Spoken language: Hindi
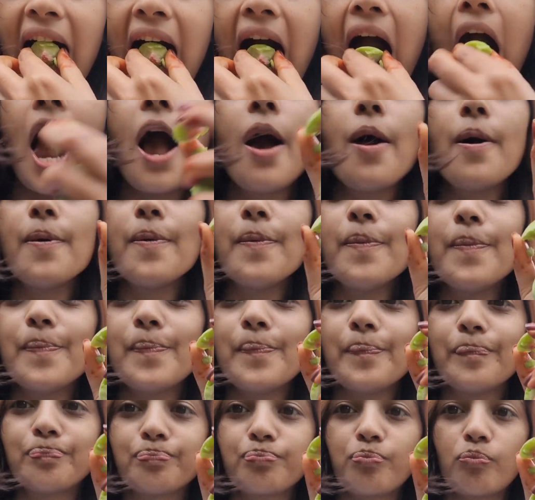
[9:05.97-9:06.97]
हम्म,
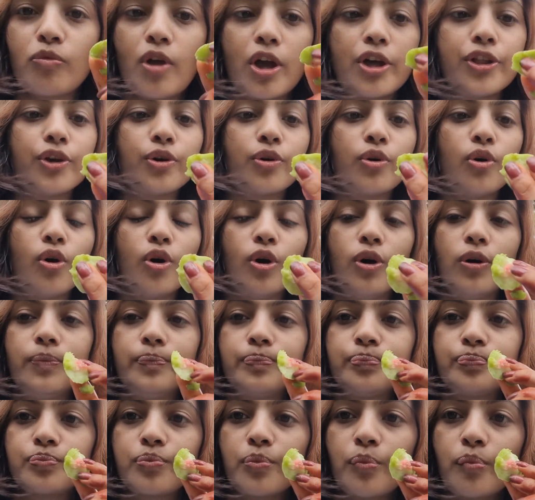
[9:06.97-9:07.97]
देखो
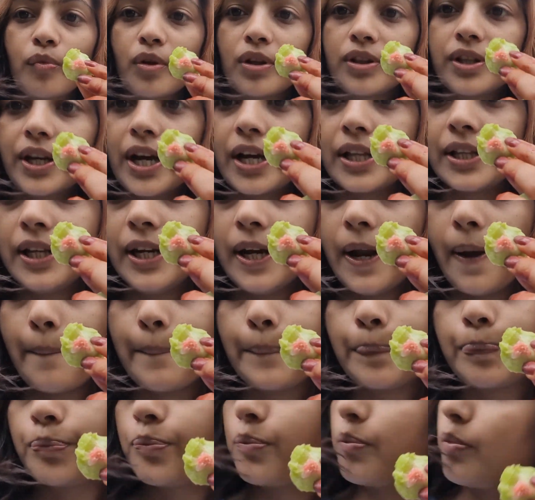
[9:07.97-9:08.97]
दिखाई दे रहा
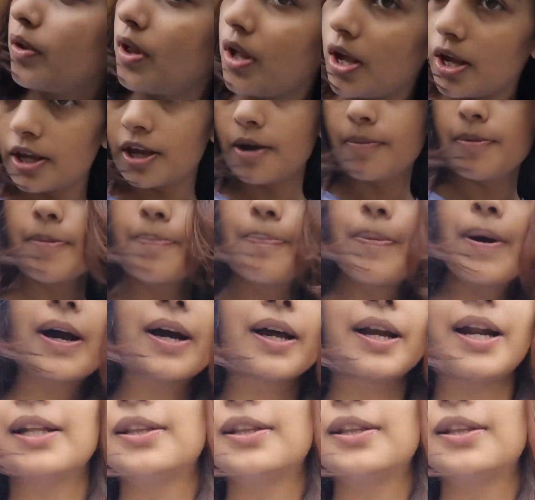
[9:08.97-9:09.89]
है ये भी पक रहा